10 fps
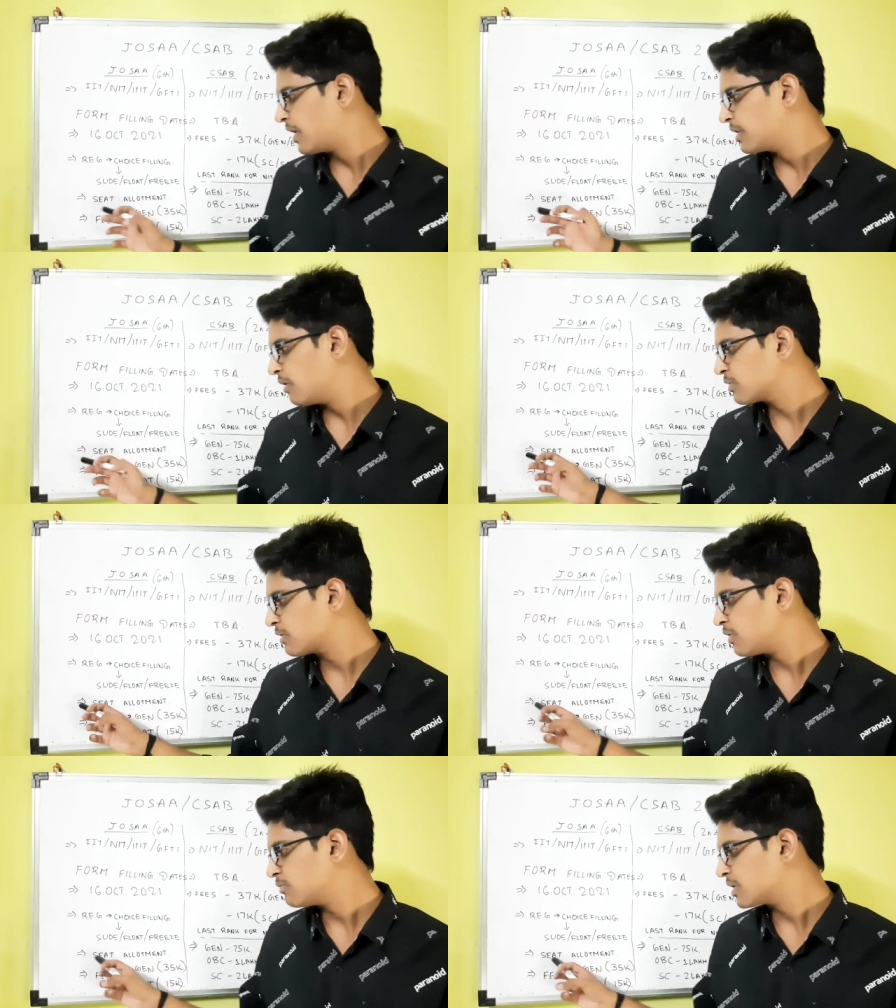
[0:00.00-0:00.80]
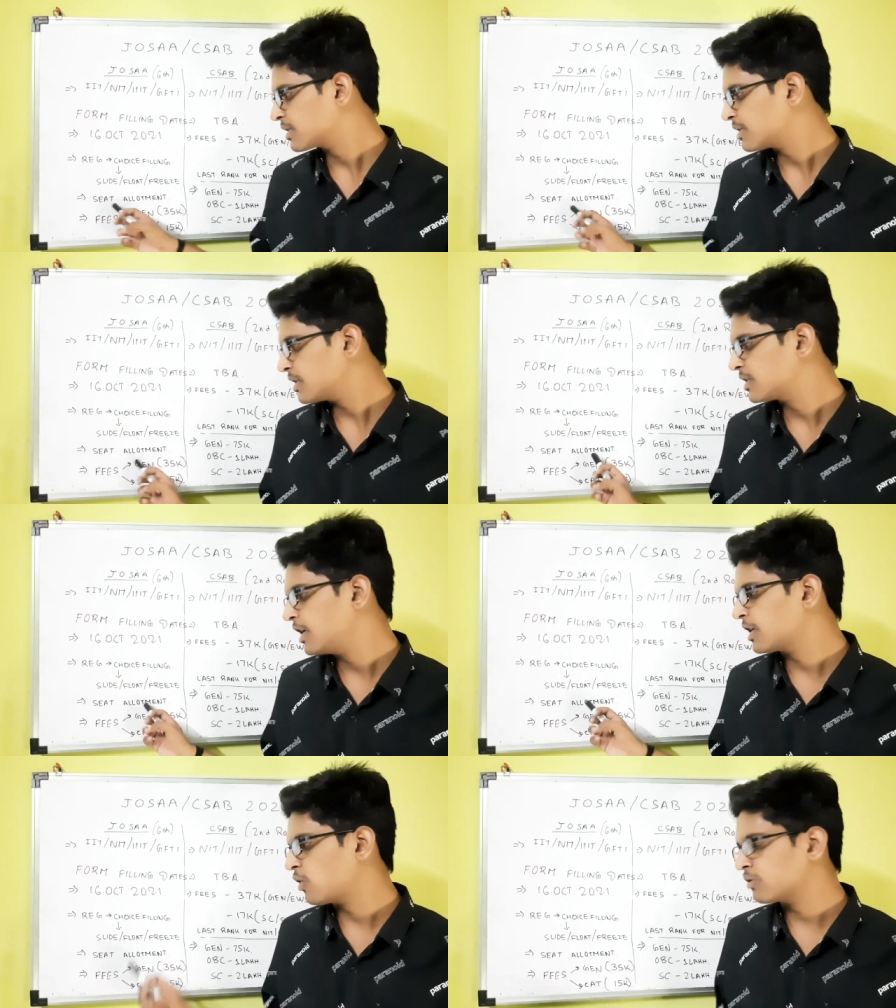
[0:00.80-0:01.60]
राइट अब उसके बाद बात करते हैं
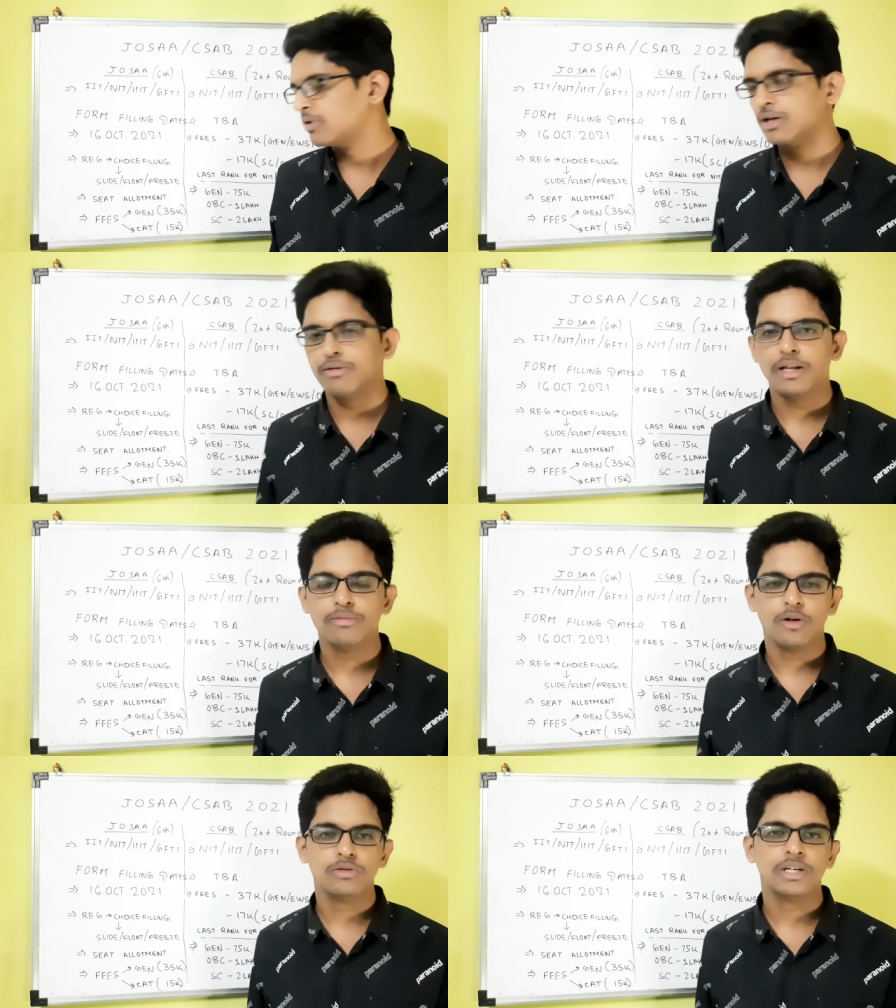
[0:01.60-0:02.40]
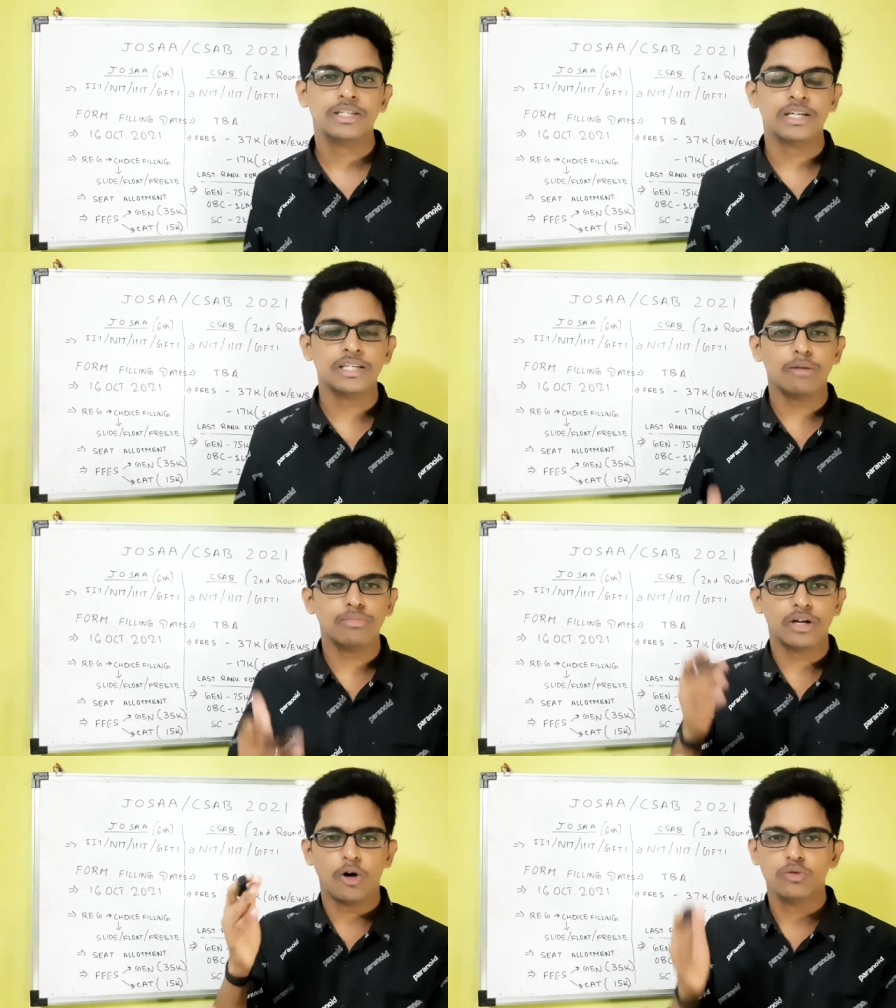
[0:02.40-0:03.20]
सीट अलॉटमेंट का मतलब क्या होता है कि जैसे
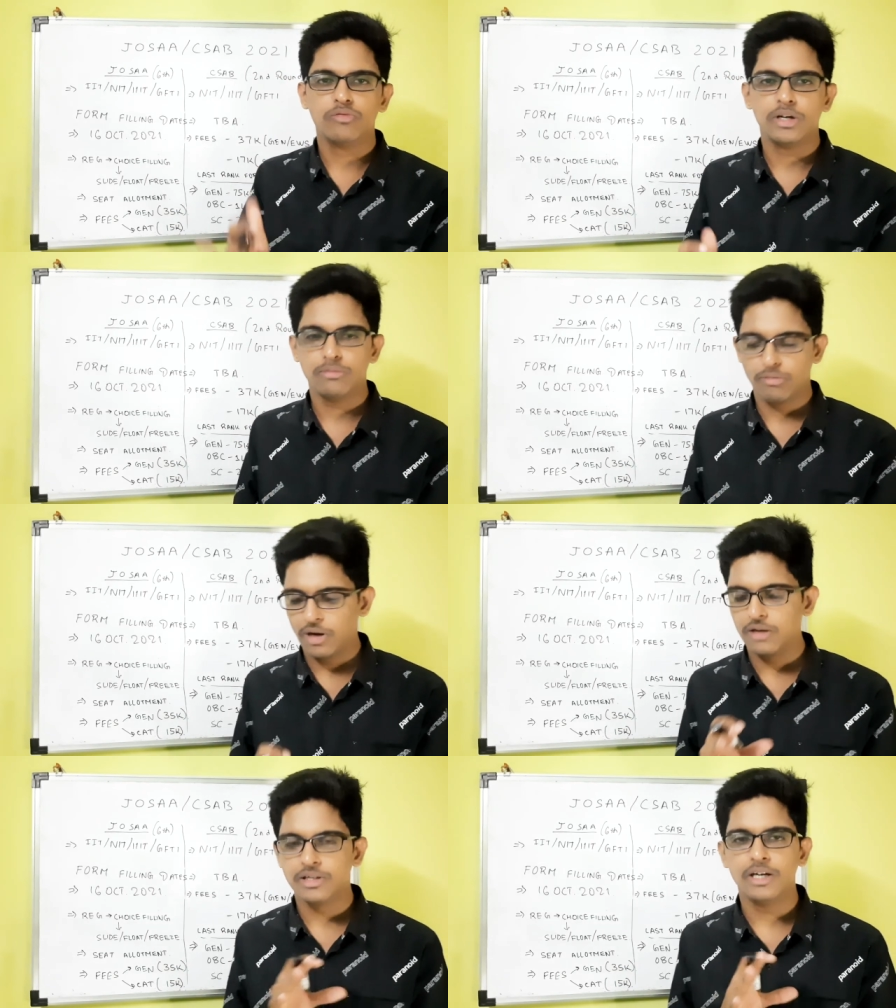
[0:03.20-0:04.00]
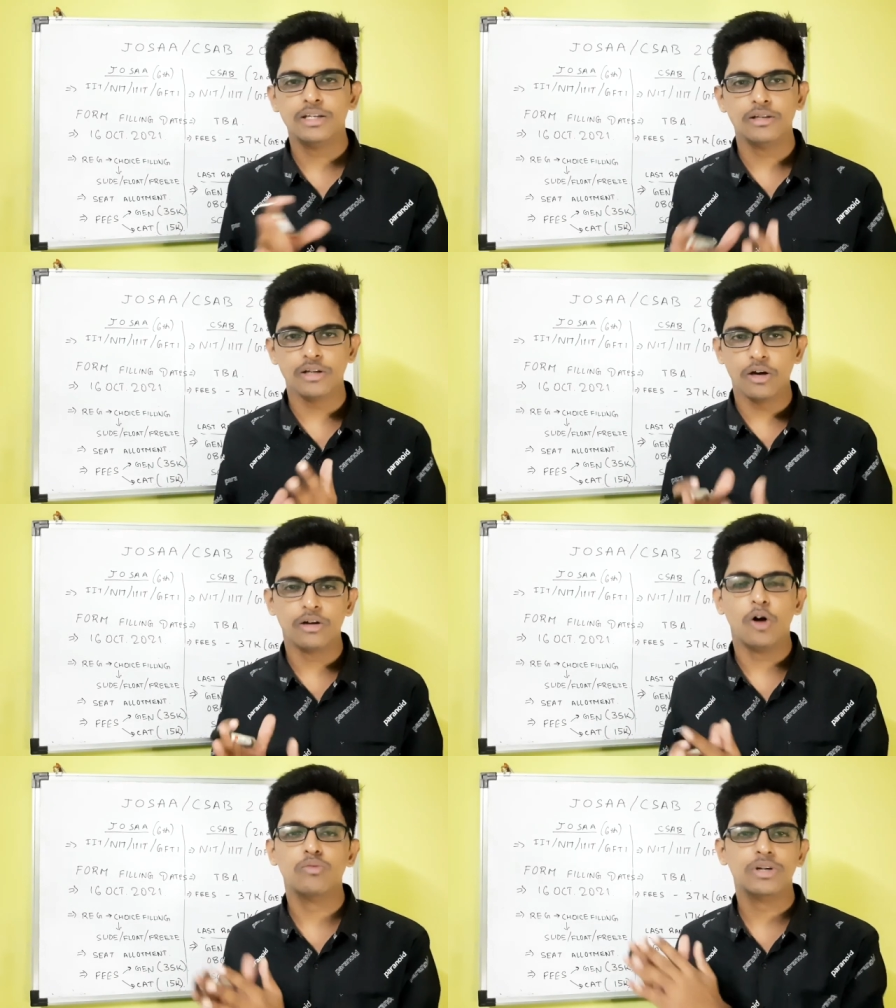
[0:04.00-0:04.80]
आपने राउंड वन में मतलब सारी
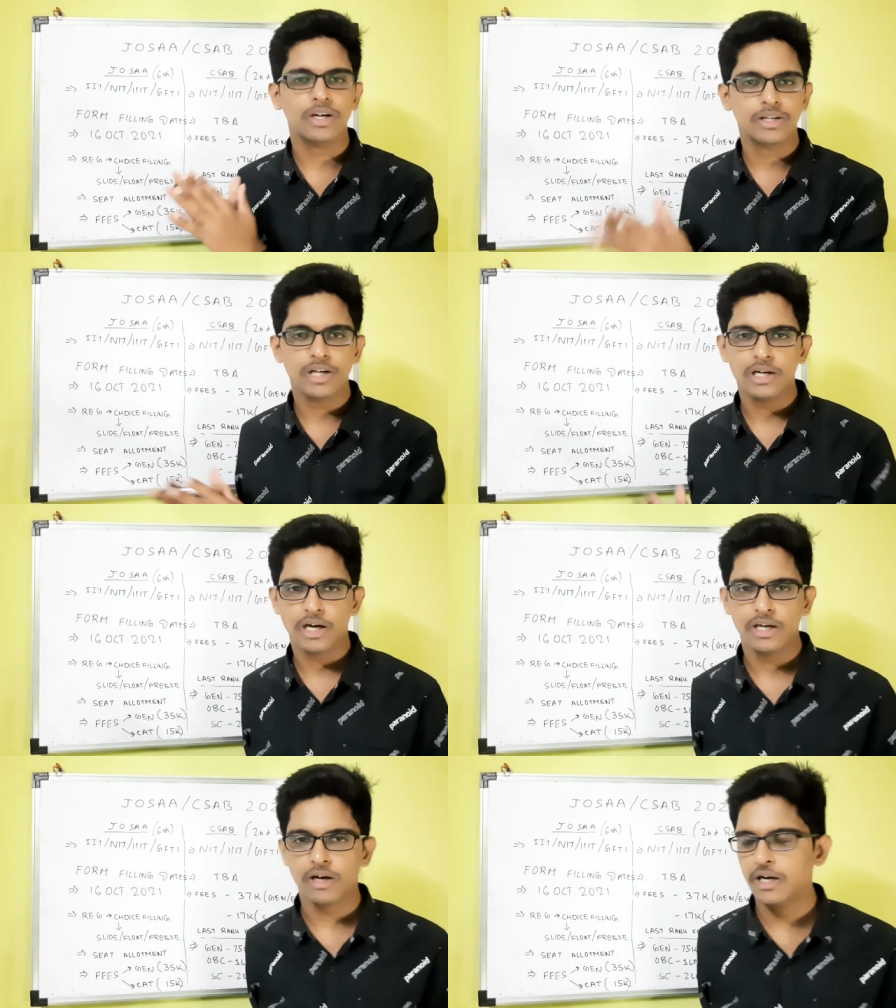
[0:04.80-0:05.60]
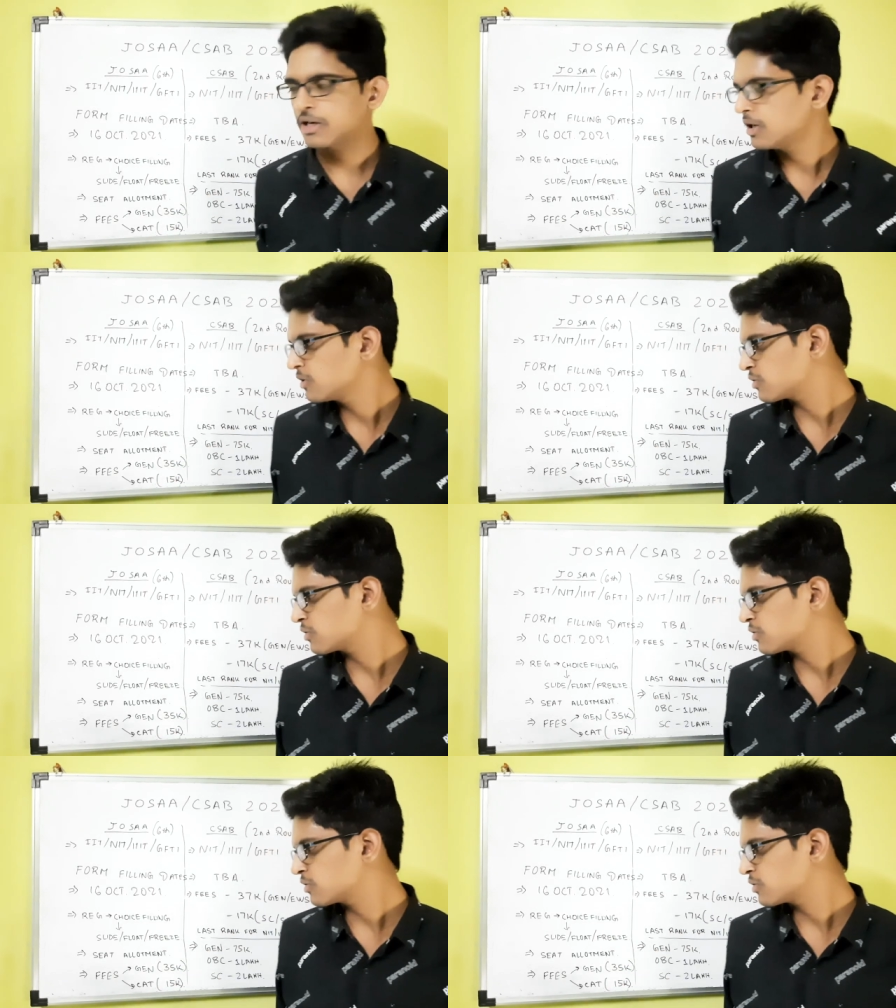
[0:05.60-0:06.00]
राउंड वन का रिजल्ट आया राइट